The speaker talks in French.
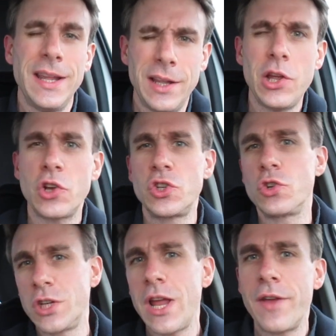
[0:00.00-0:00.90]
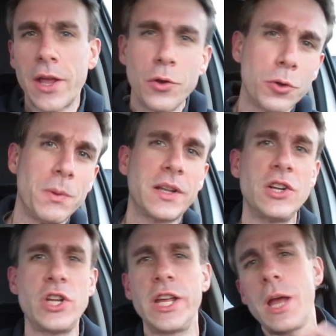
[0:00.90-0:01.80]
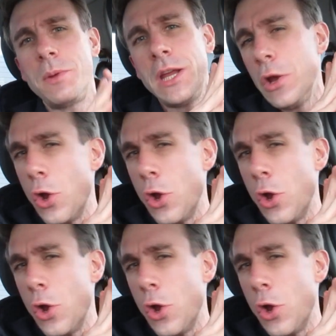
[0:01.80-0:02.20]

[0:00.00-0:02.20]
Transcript: D'ailleurs, j'ai enchaîné avec un autre métrage derrière, mais